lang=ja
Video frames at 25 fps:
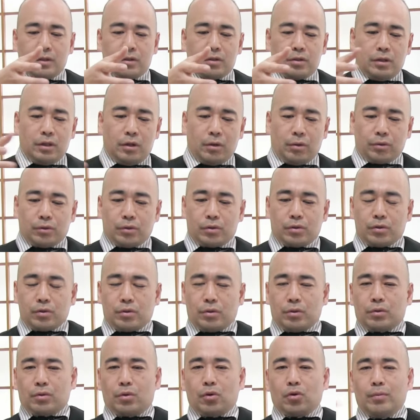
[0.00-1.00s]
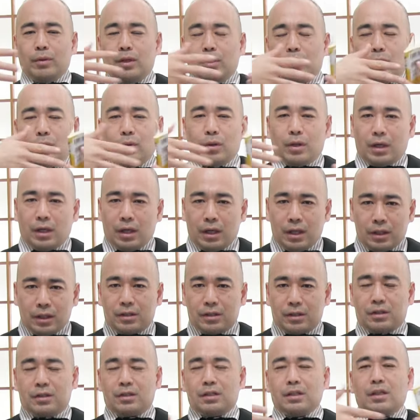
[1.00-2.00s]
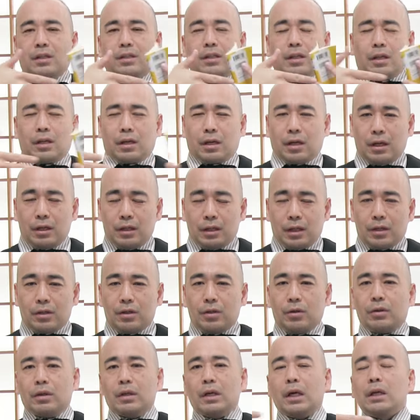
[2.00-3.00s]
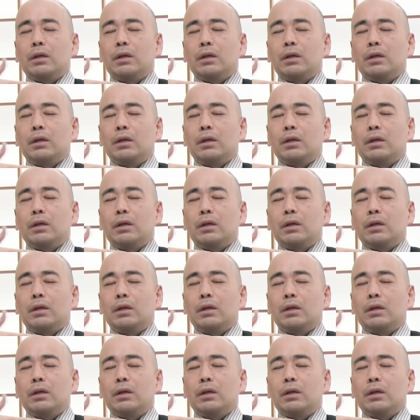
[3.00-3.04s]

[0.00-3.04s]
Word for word: 日本本と中国国民党が戦いになるように、